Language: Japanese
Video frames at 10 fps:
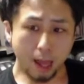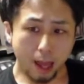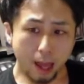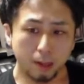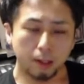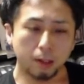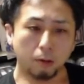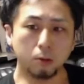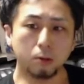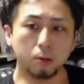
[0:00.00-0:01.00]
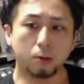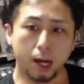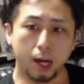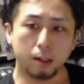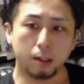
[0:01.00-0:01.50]
で、今度
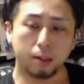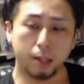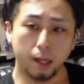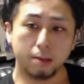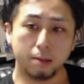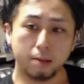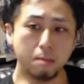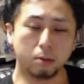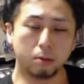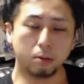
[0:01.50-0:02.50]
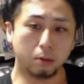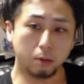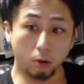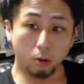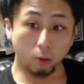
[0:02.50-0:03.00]
はね、全部の
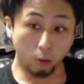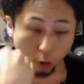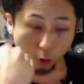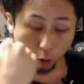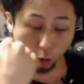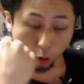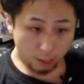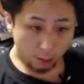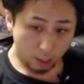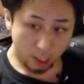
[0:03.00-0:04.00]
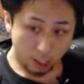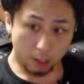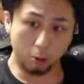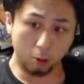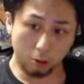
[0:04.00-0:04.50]
言葉を聞いて
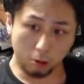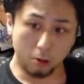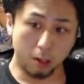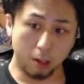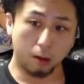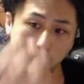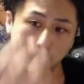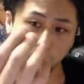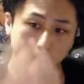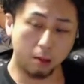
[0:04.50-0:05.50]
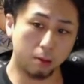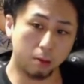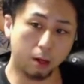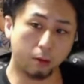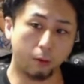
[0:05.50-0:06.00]
も嘘ついてるか本音で言っ
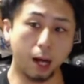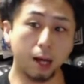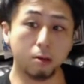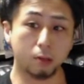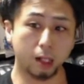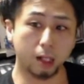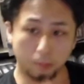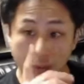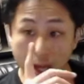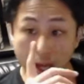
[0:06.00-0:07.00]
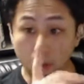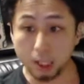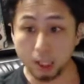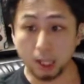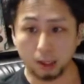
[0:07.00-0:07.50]
てるか分かるようになったの。目を
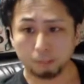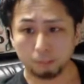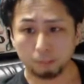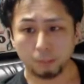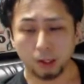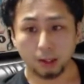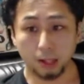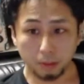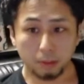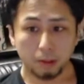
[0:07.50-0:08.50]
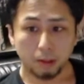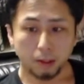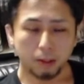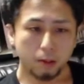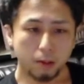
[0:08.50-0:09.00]
見たら。ね。
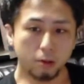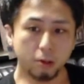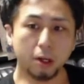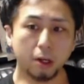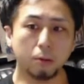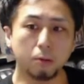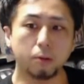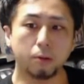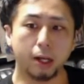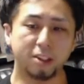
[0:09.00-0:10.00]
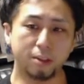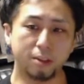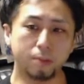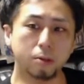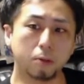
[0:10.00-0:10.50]
そしたら今度は自
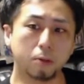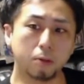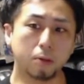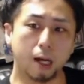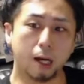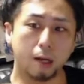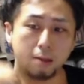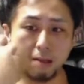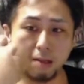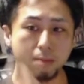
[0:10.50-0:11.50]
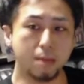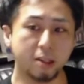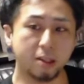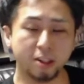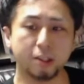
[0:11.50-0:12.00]
分のことが説明
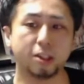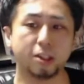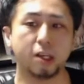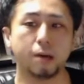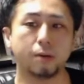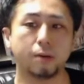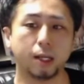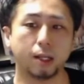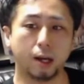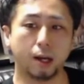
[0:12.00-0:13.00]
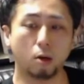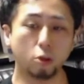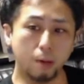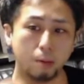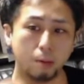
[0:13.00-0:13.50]
しなくちゃいけないわけだから、
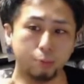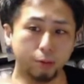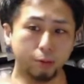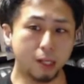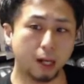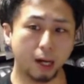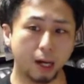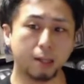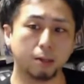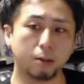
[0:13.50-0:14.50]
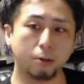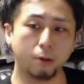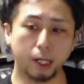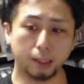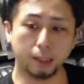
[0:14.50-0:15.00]
言葉を武器に変えたんだよ、
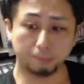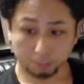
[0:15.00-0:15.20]
俺は。